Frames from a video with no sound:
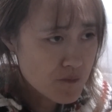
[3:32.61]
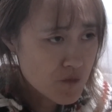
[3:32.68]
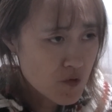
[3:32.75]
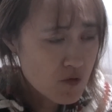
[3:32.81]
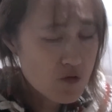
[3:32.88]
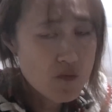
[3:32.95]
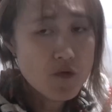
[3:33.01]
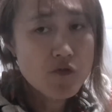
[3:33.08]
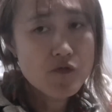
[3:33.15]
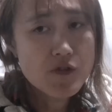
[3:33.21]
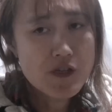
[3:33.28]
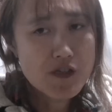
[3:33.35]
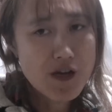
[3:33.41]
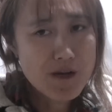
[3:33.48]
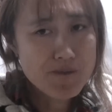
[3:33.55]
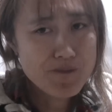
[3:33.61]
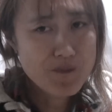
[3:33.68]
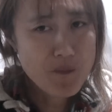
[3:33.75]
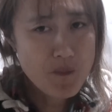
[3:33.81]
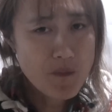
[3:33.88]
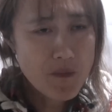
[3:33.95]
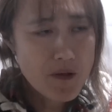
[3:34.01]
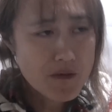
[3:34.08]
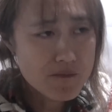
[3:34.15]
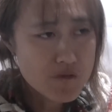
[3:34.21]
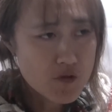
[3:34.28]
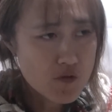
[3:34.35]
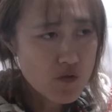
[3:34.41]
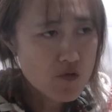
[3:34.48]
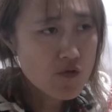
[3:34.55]
ちょっと戻ってきた。うん。
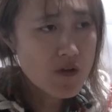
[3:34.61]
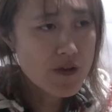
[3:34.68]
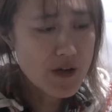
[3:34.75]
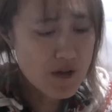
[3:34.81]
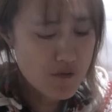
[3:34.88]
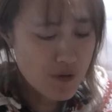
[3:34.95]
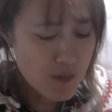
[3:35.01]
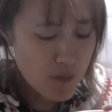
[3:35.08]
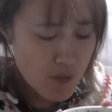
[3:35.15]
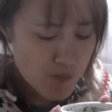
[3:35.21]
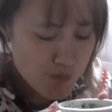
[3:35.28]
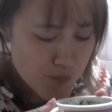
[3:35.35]
ちょっと置いとかなあかんのかも。ね、